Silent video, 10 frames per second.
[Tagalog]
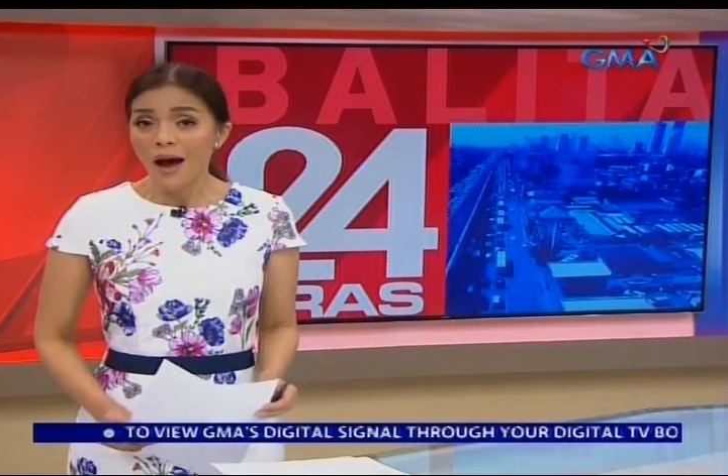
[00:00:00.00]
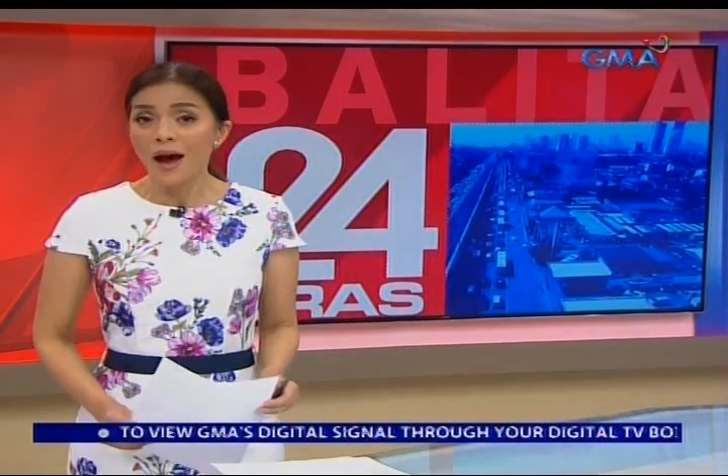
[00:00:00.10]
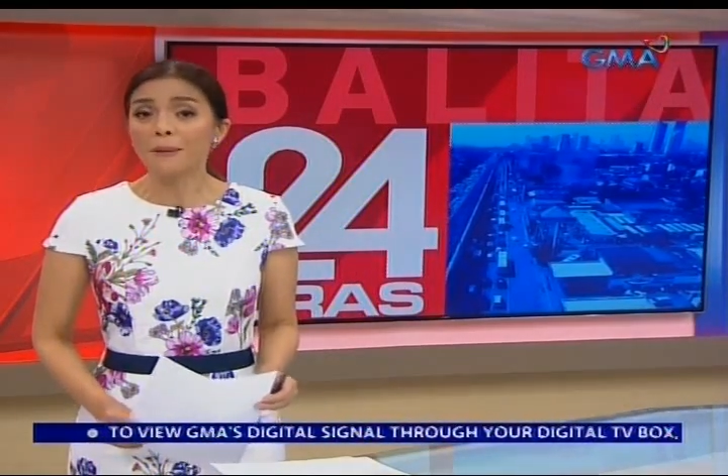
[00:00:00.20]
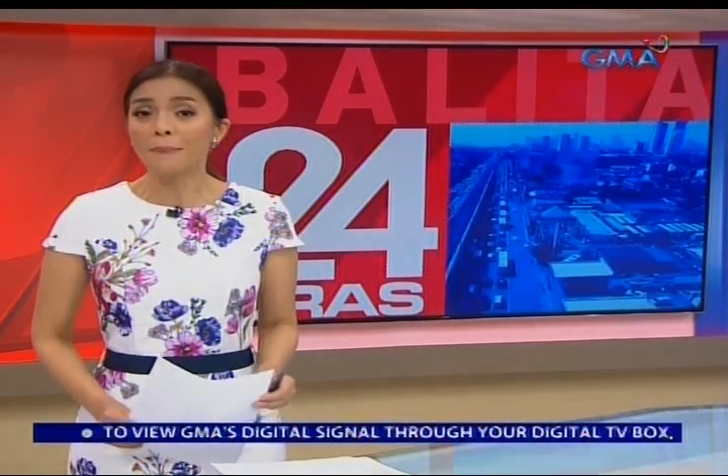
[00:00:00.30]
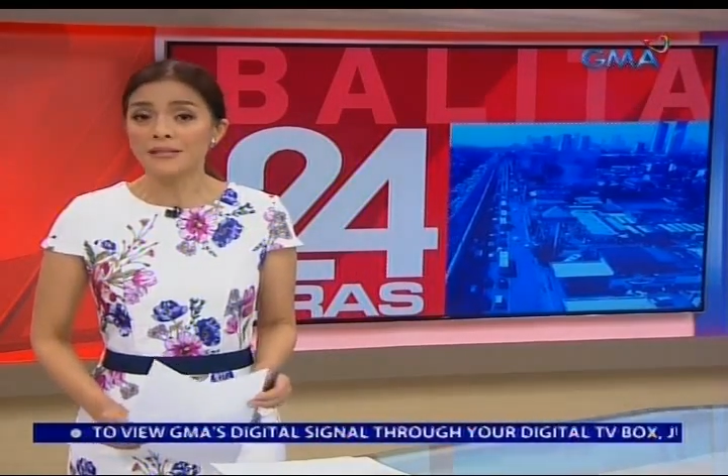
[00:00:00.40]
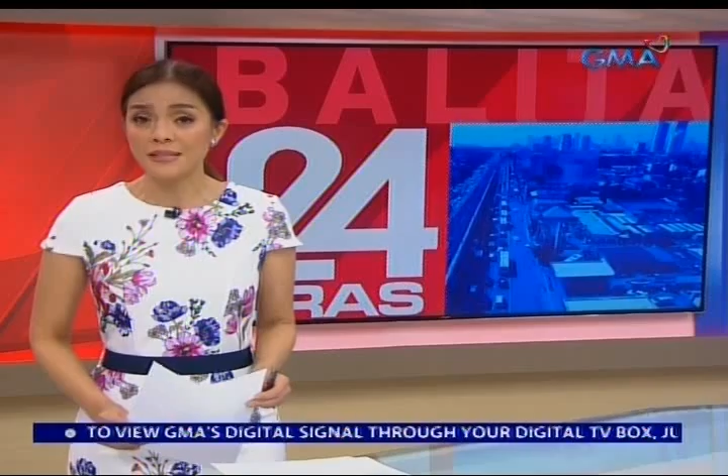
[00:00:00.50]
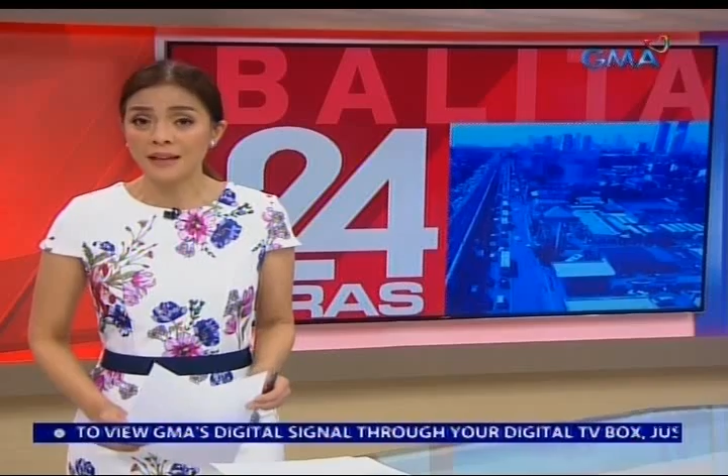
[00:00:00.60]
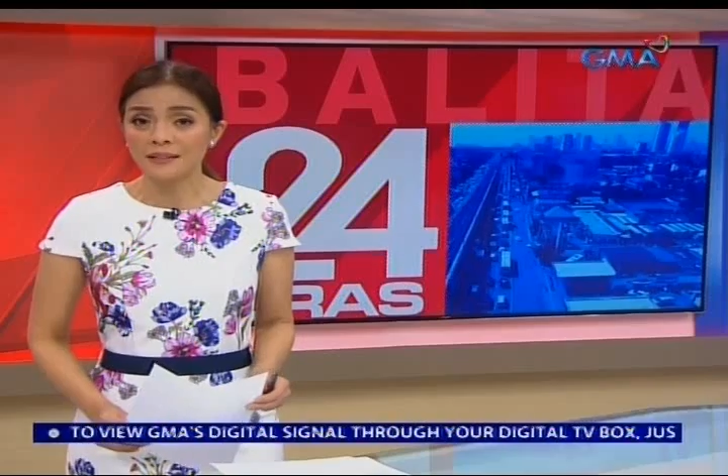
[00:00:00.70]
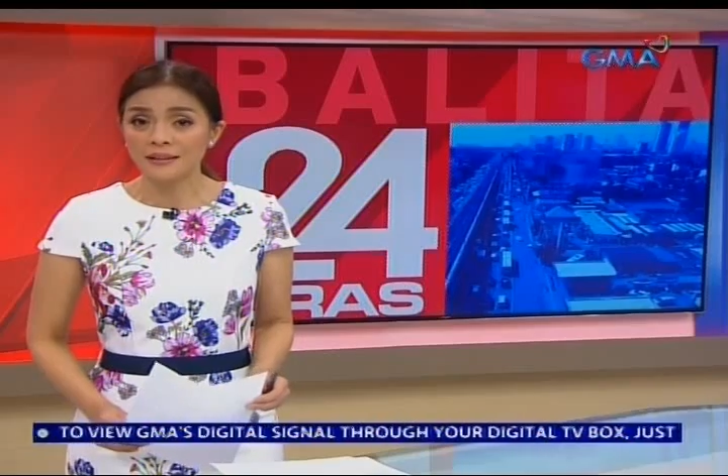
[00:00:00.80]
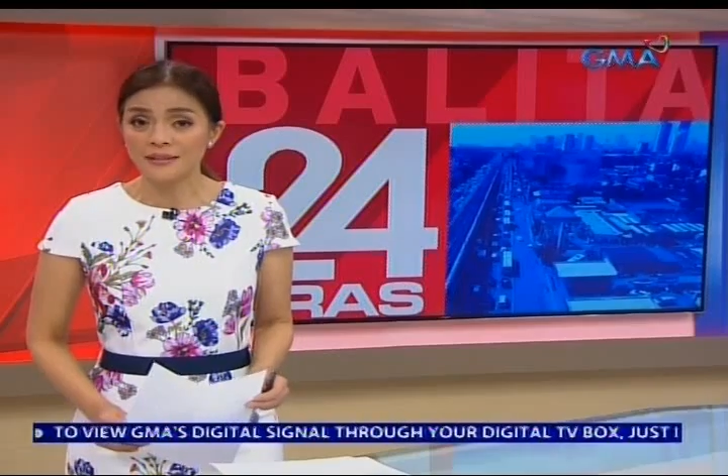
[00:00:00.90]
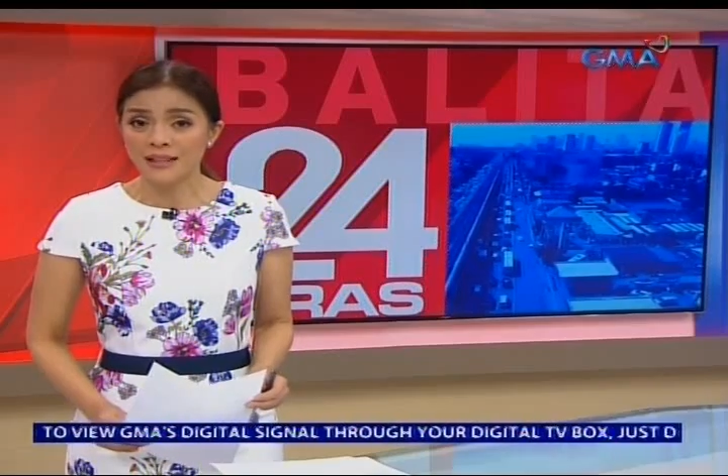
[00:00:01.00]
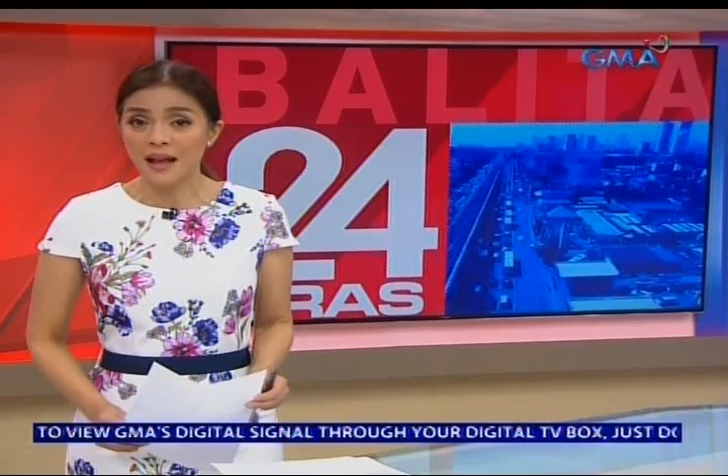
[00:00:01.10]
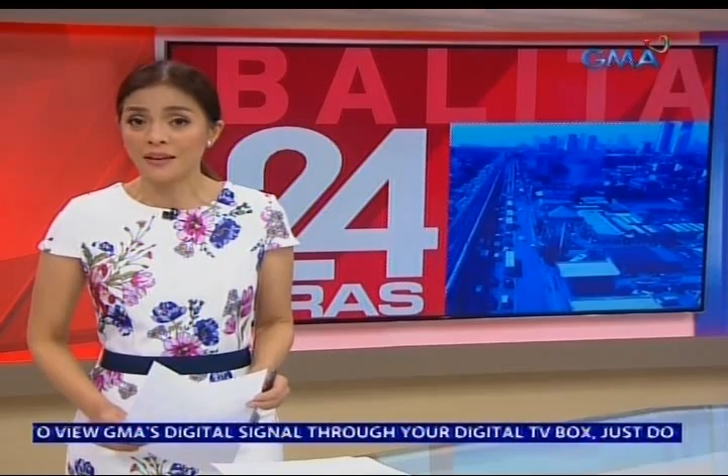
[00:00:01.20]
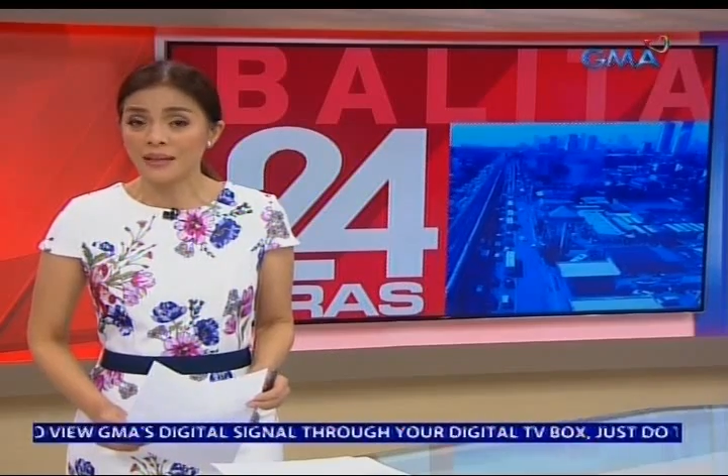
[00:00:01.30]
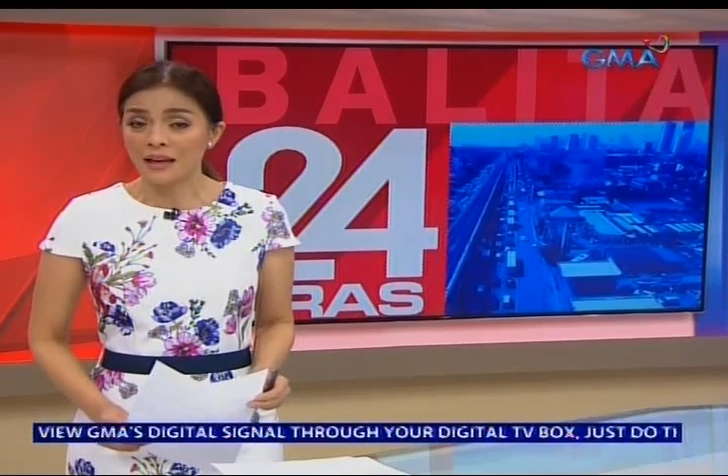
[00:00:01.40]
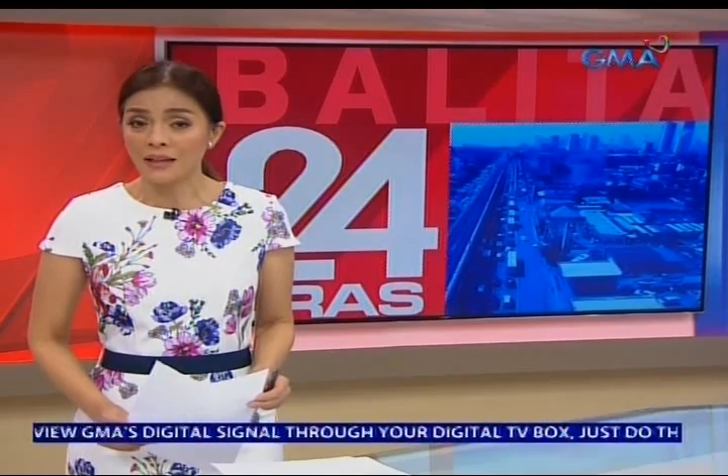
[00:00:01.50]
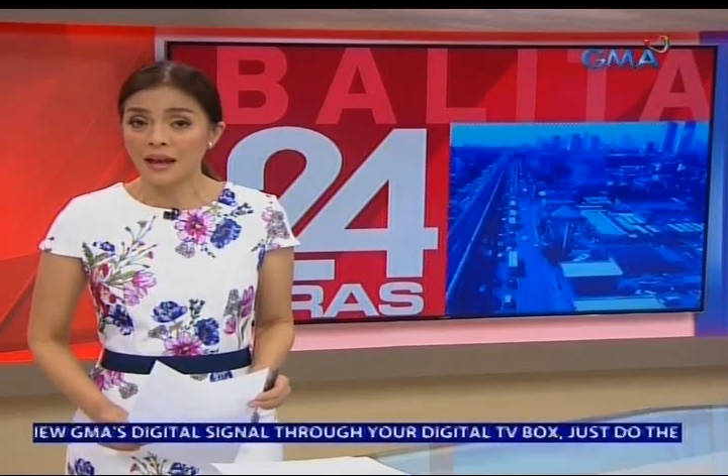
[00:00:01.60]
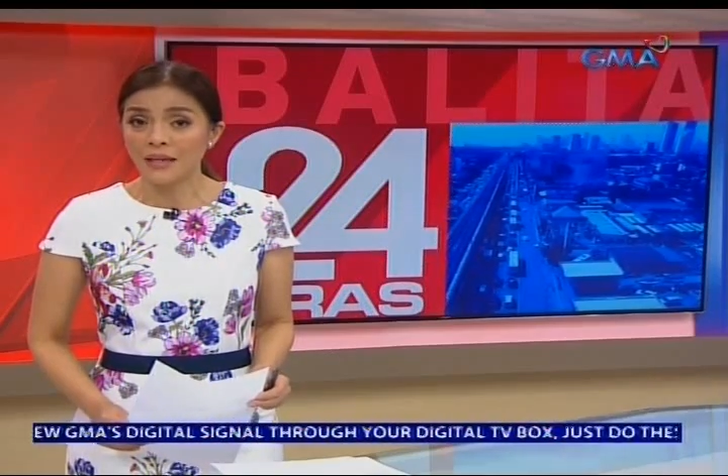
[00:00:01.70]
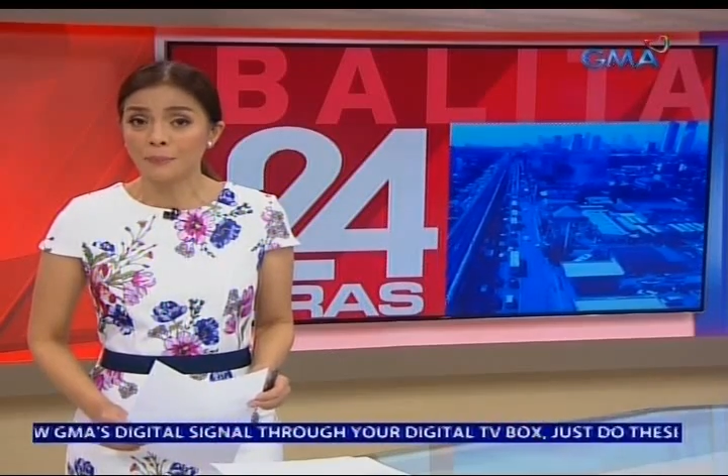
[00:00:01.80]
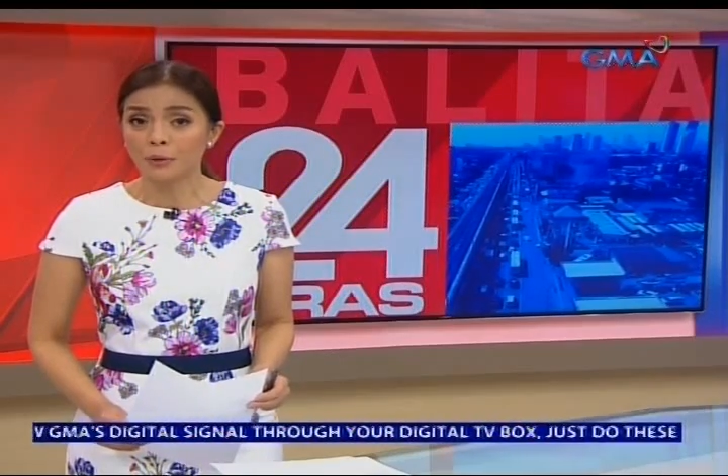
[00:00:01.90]
ang basehan ng listahang yan
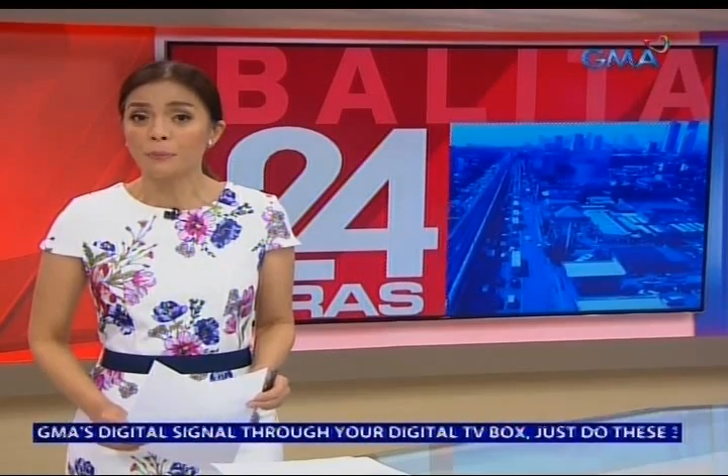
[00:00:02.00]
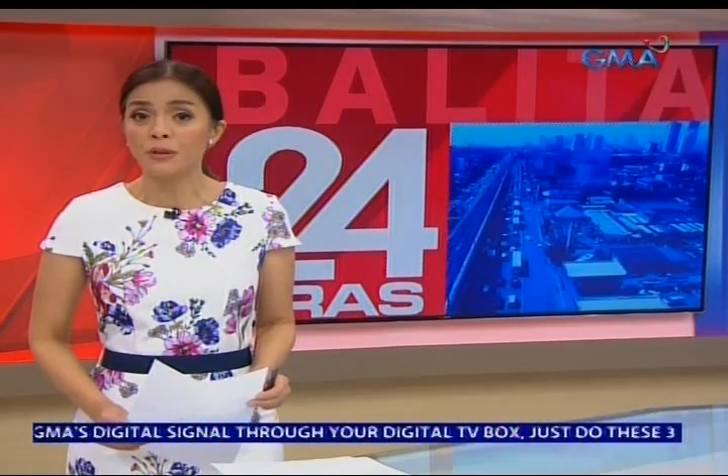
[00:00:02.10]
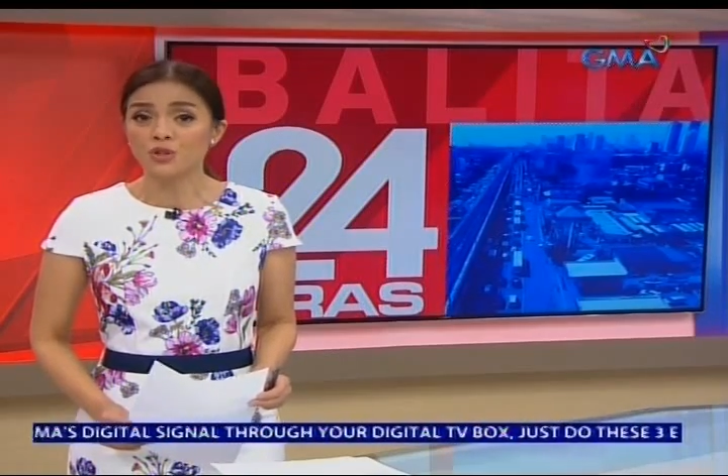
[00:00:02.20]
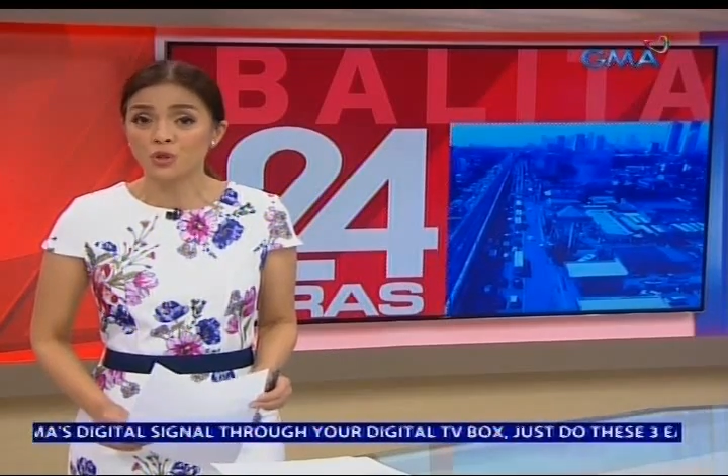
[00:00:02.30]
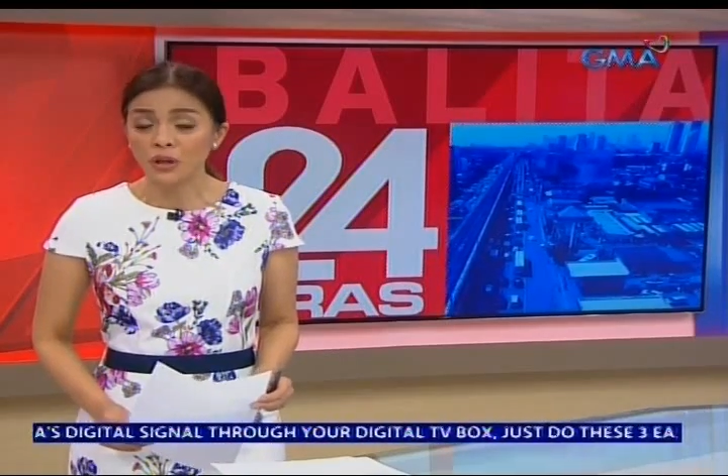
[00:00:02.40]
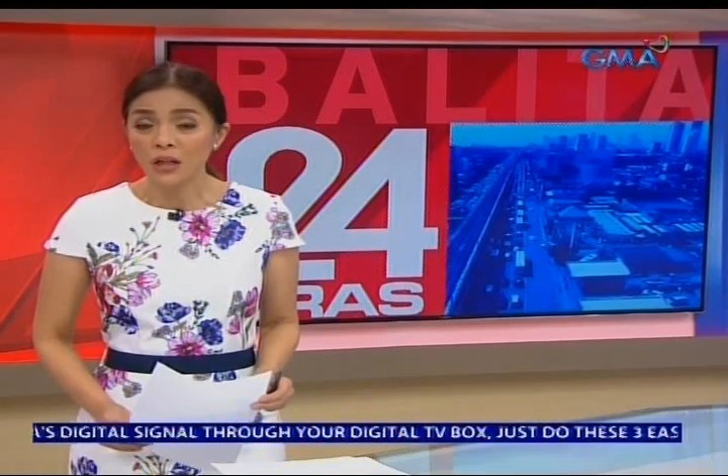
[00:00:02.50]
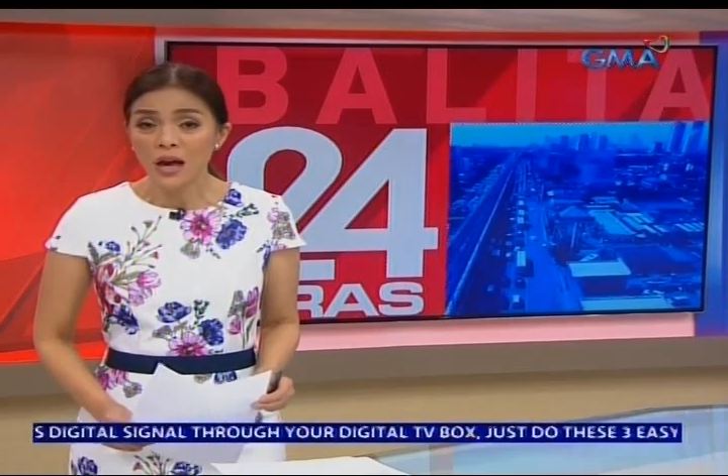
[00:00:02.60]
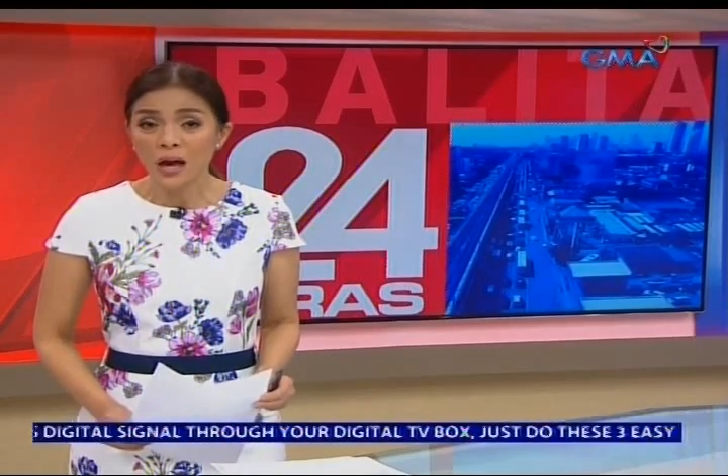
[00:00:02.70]
ay impormasyon